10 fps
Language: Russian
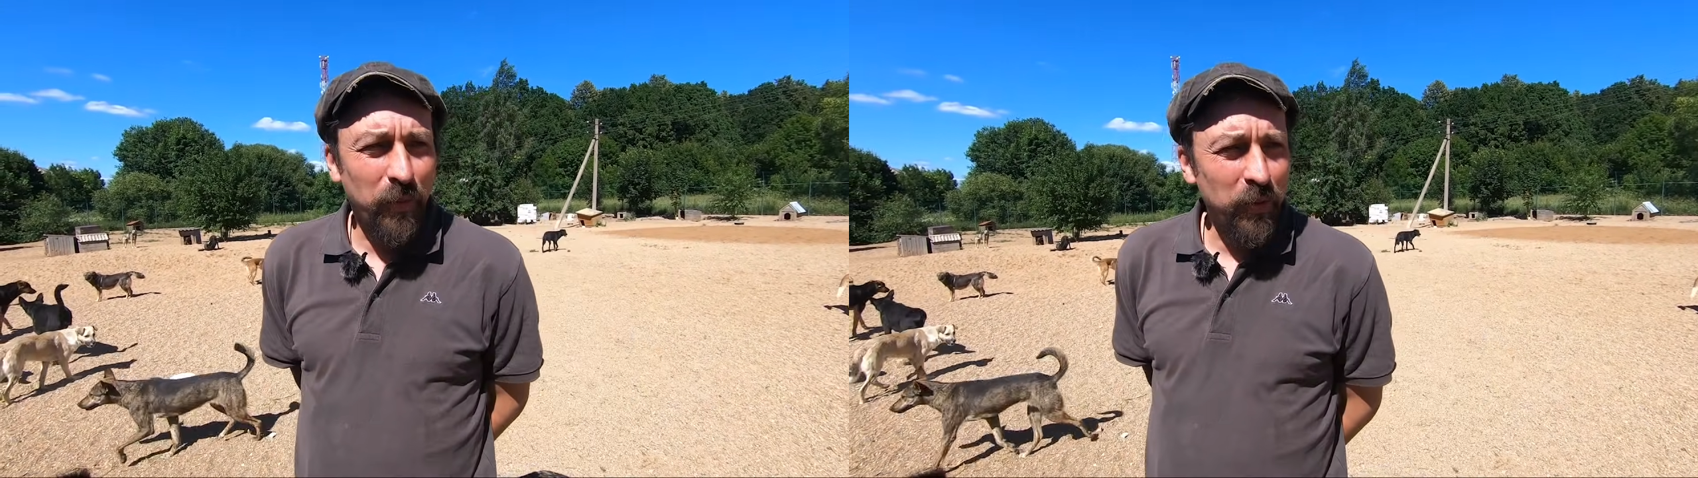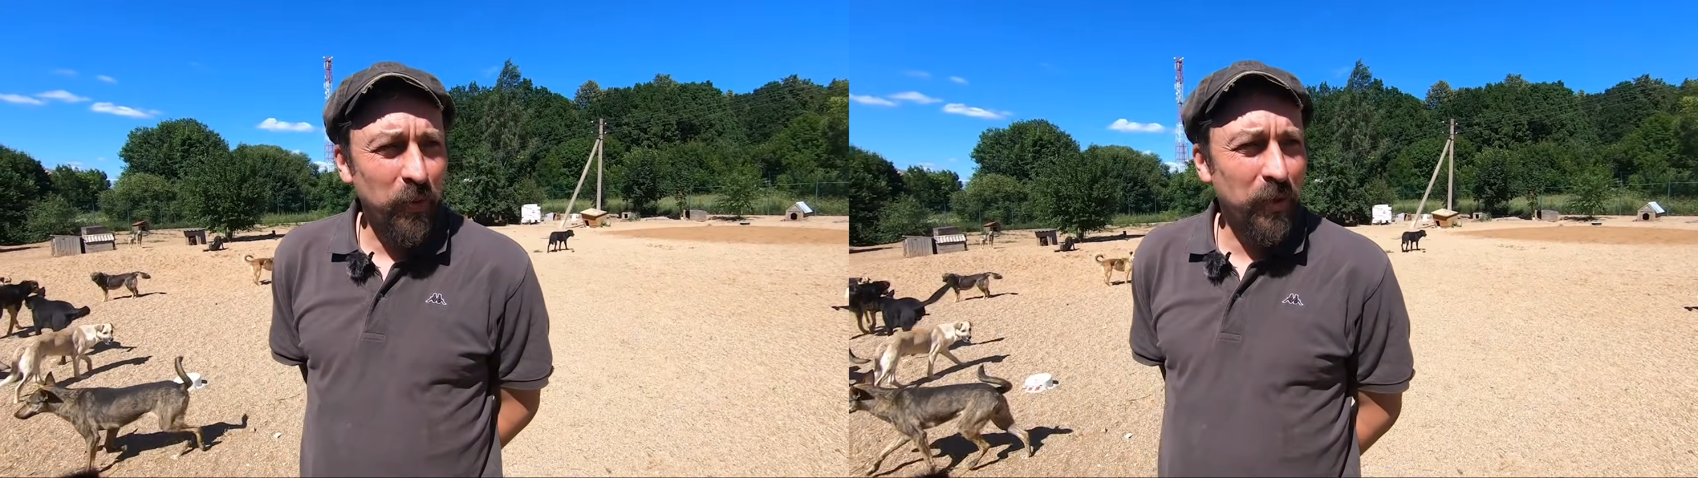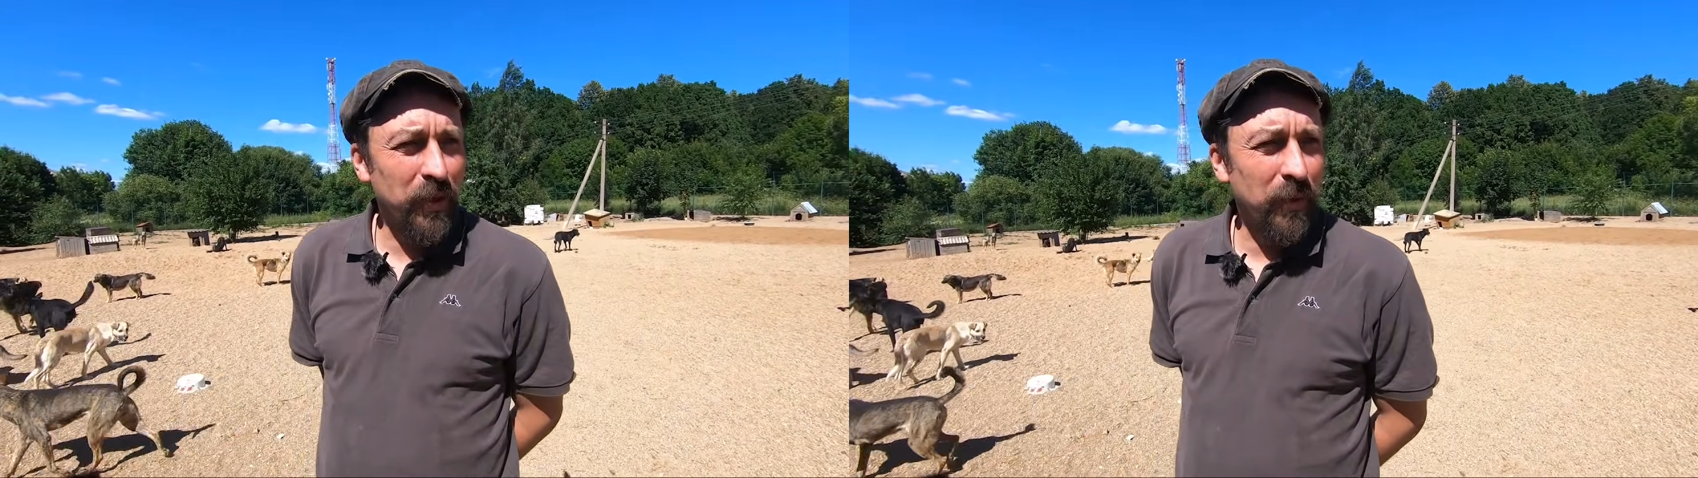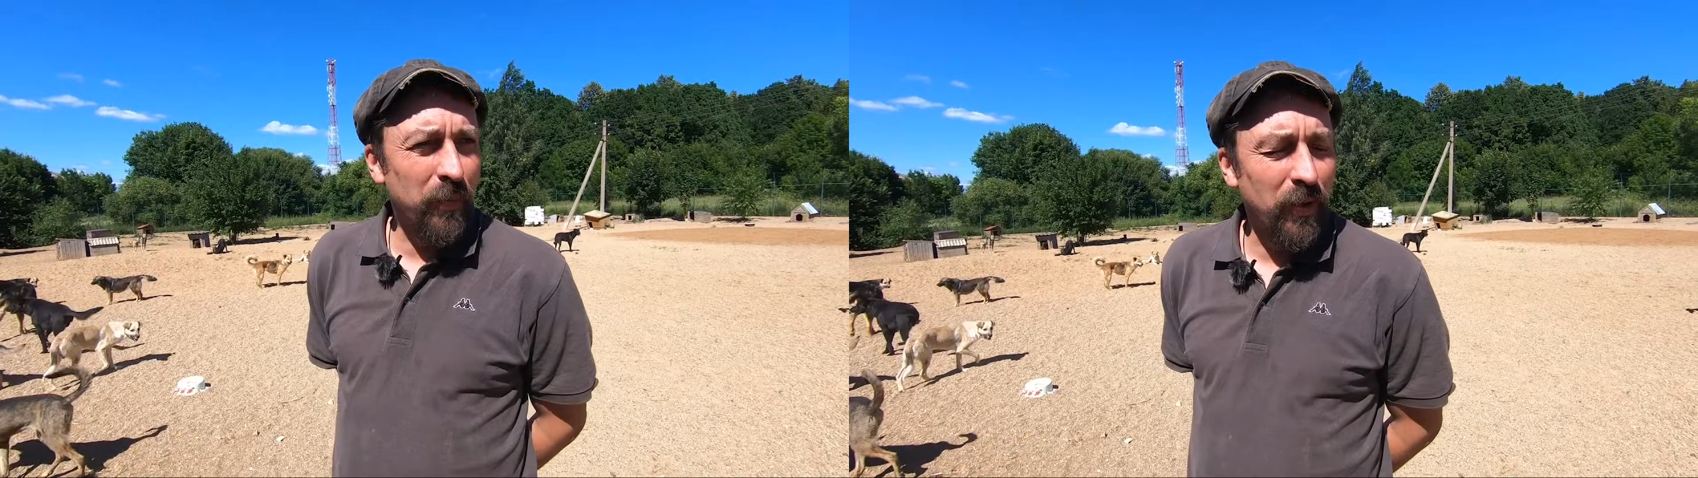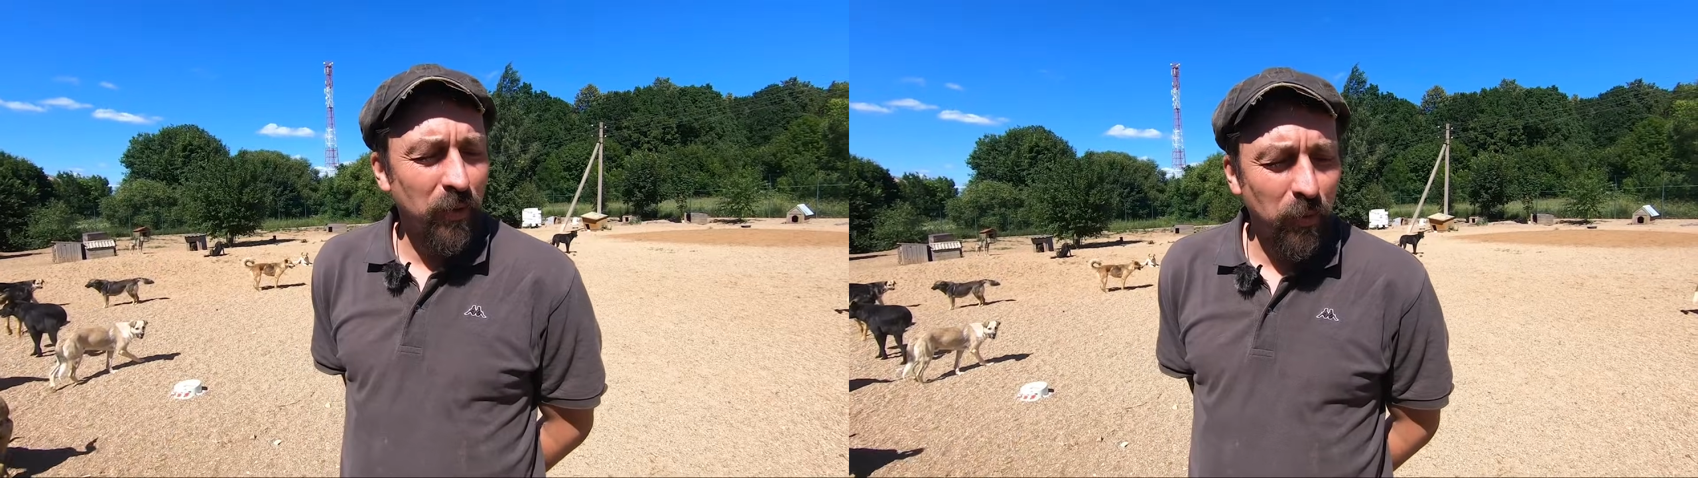пойдет
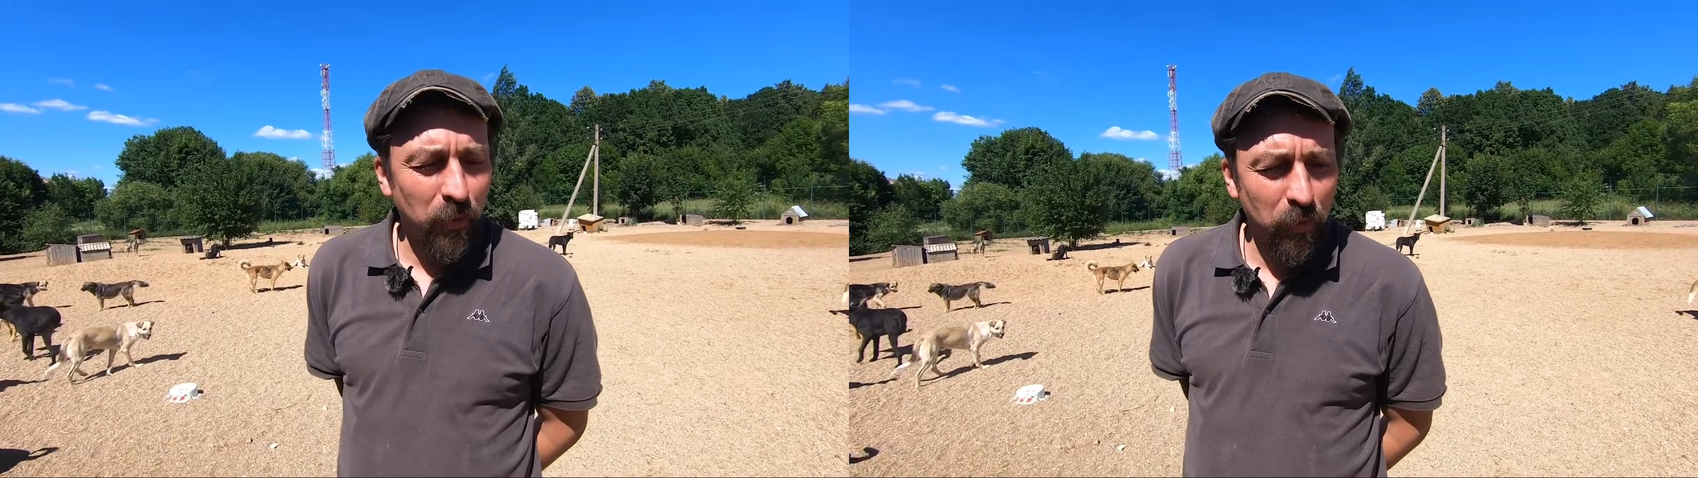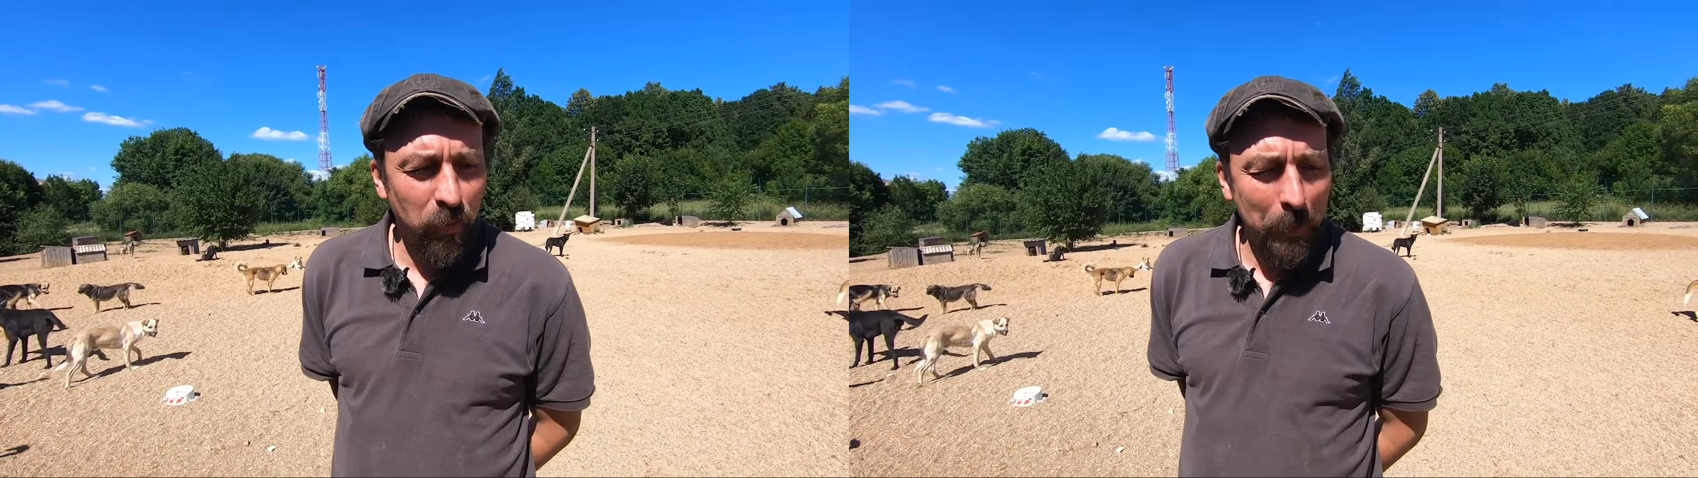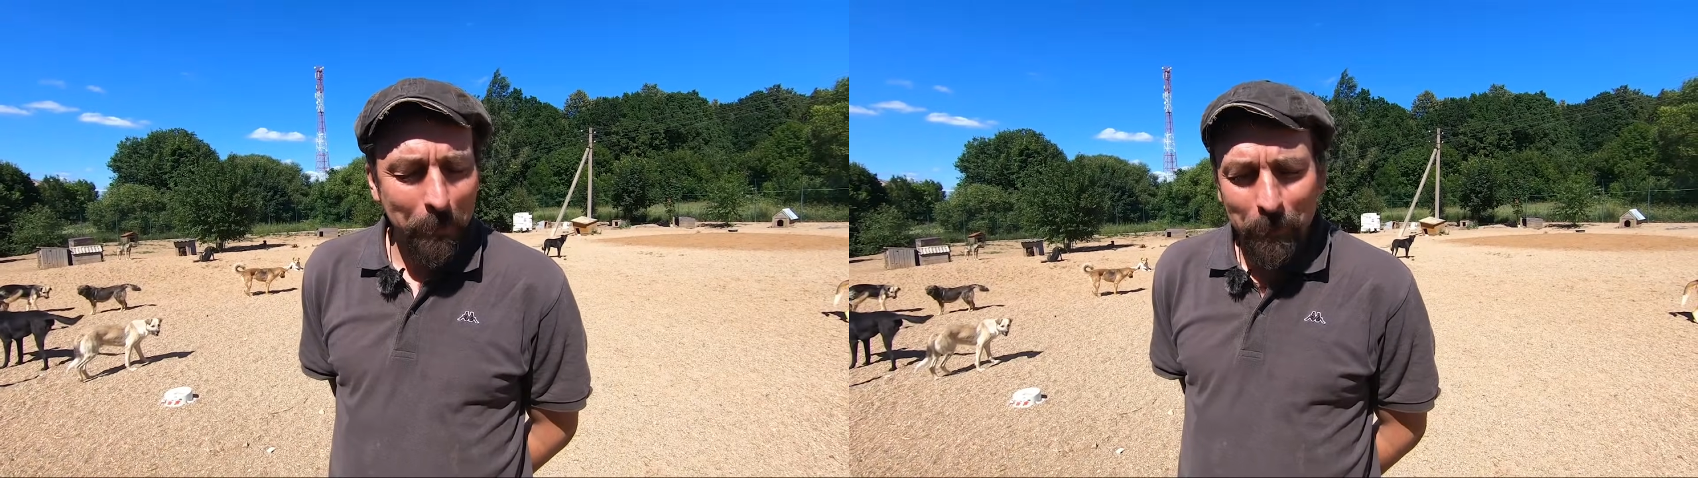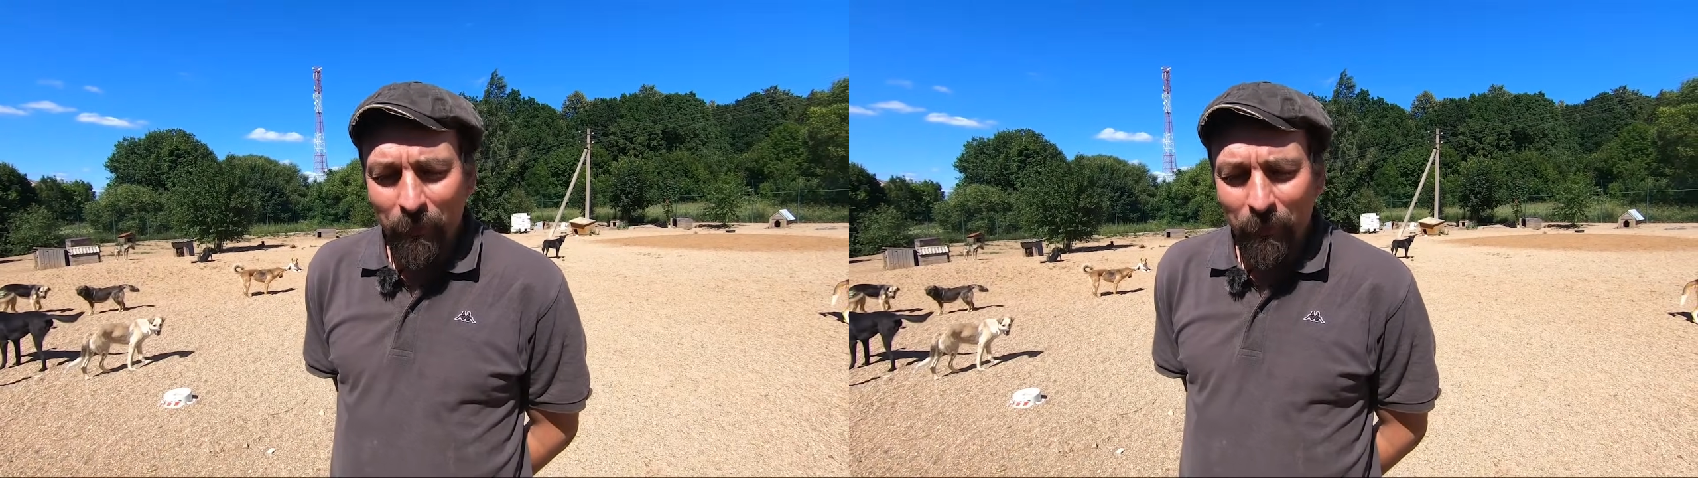тема о